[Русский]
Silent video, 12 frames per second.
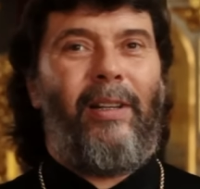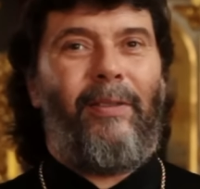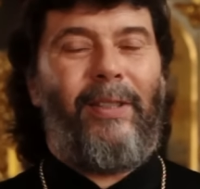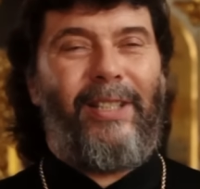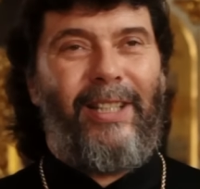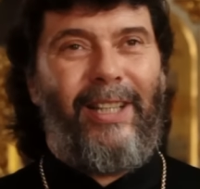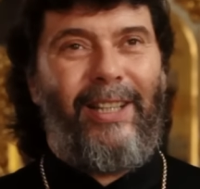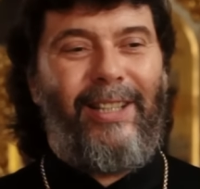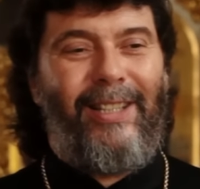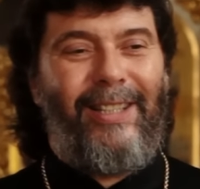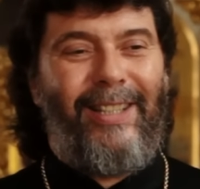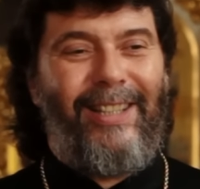Вы не
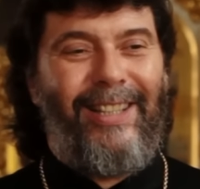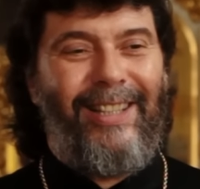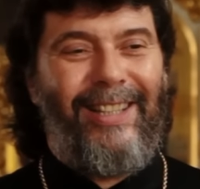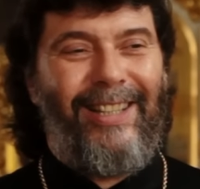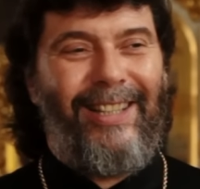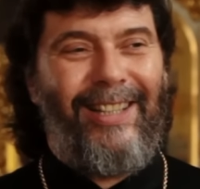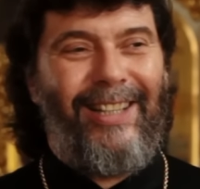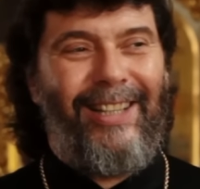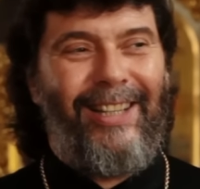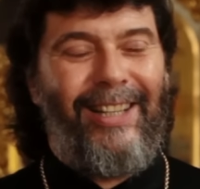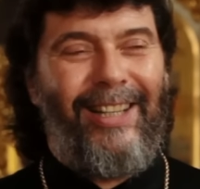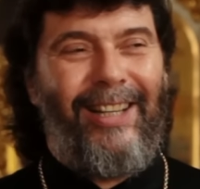знаете, не
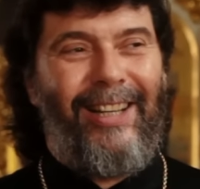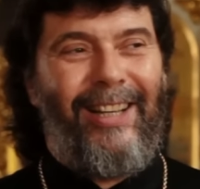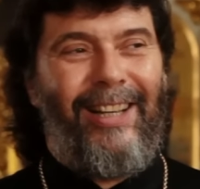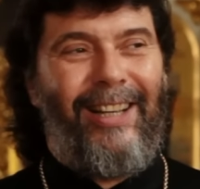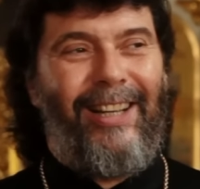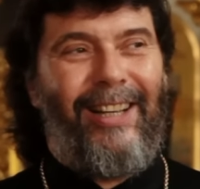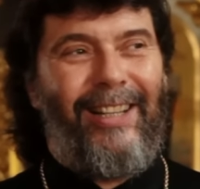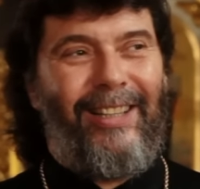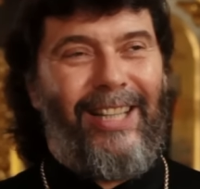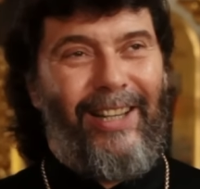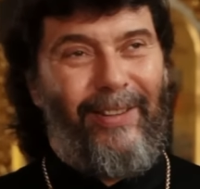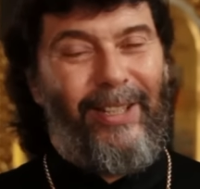грустить?
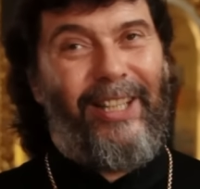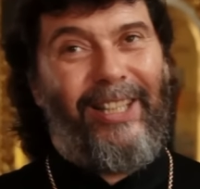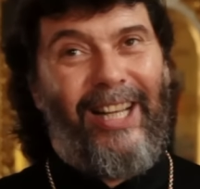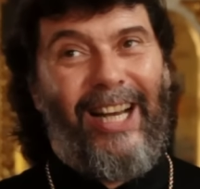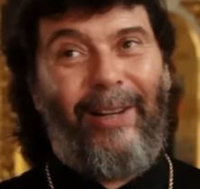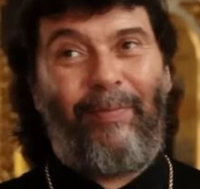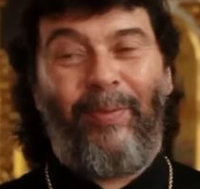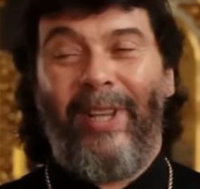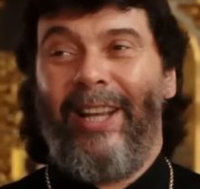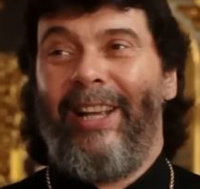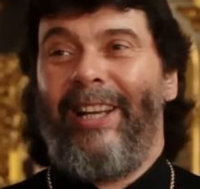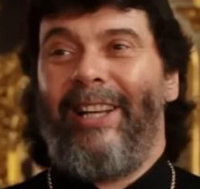Наверное, да.
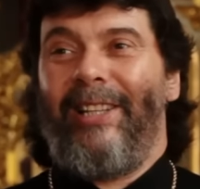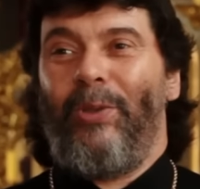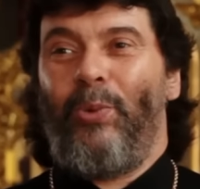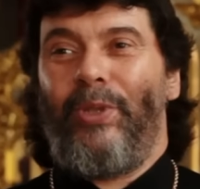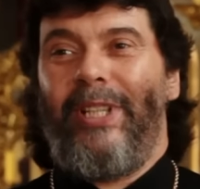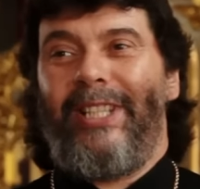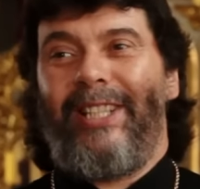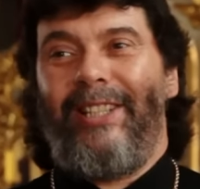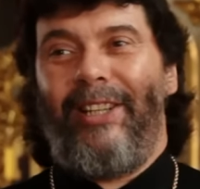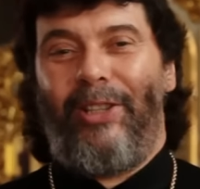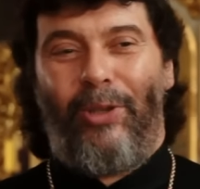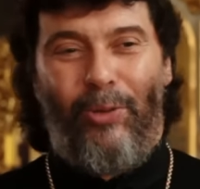Нужно
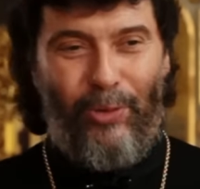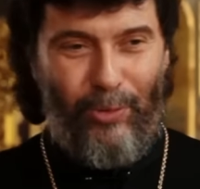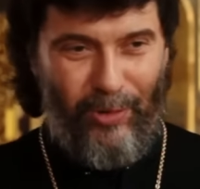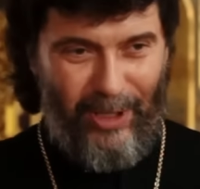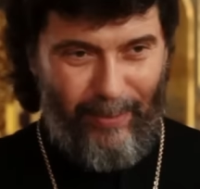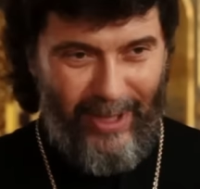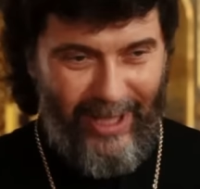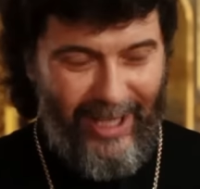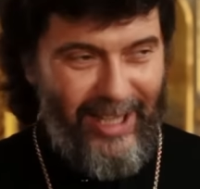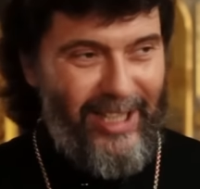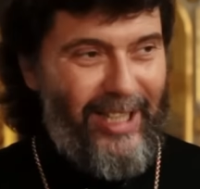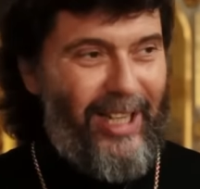ценить то, что у тебя
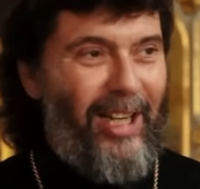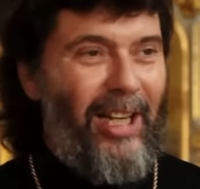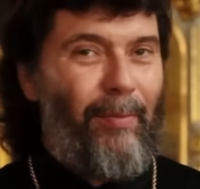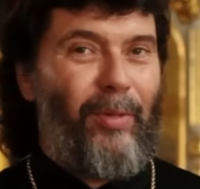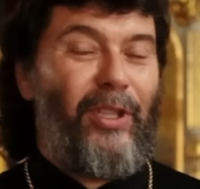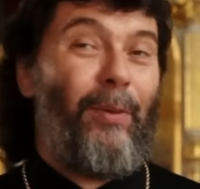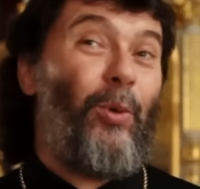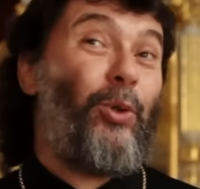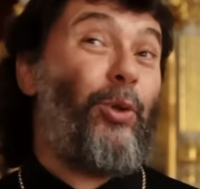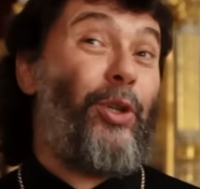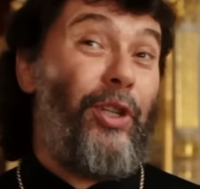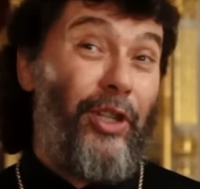есть. Потому
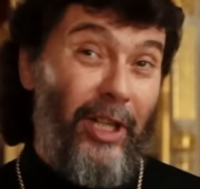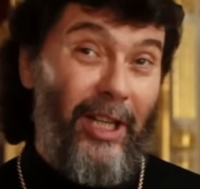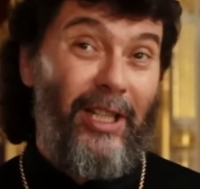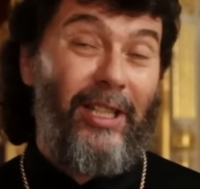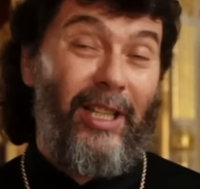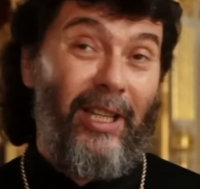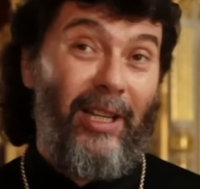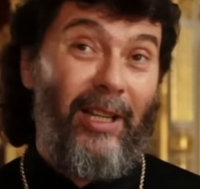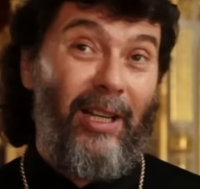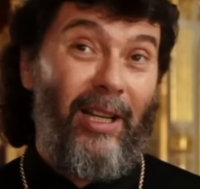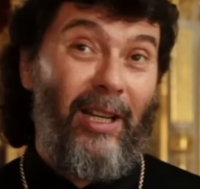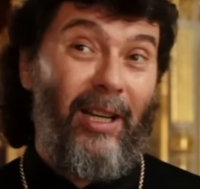что очень часто
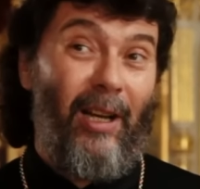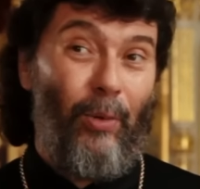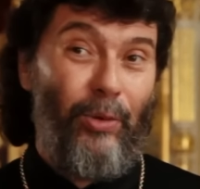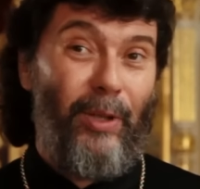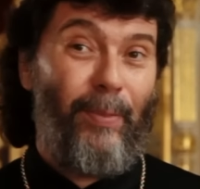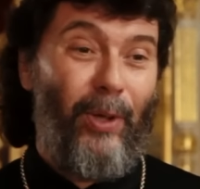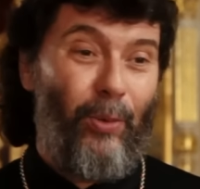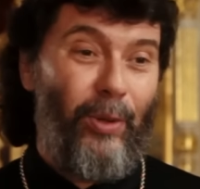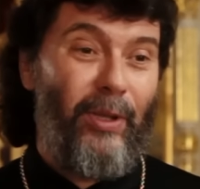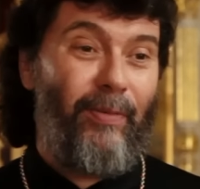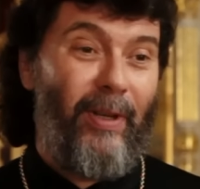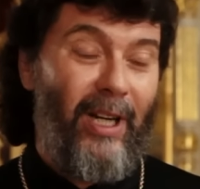люди
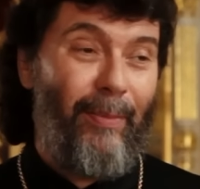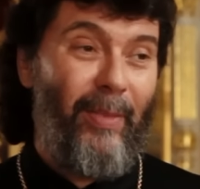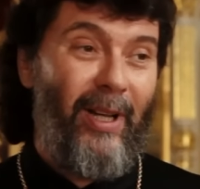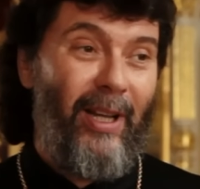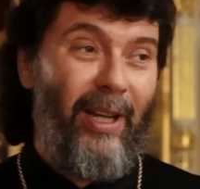приходят в храм